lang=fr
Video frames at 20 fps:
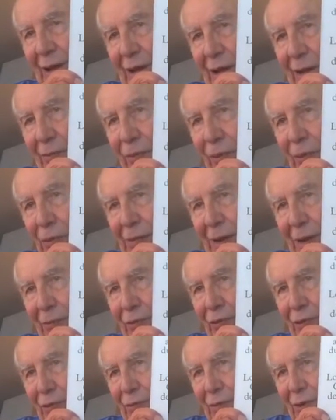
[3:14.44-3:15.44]
est
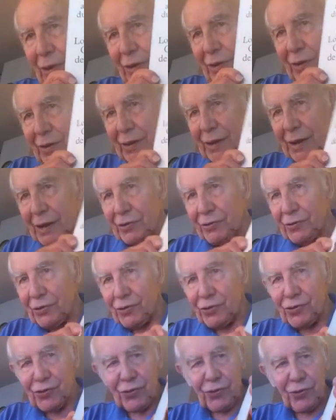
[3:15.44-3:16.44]
probablement
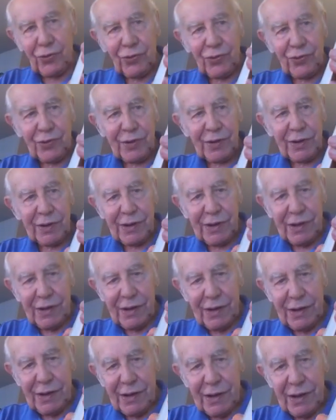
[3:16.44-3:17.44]
quelque chose
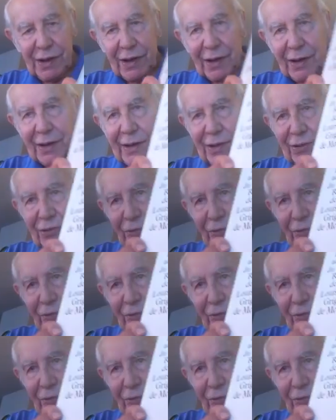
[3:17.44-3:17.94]
qui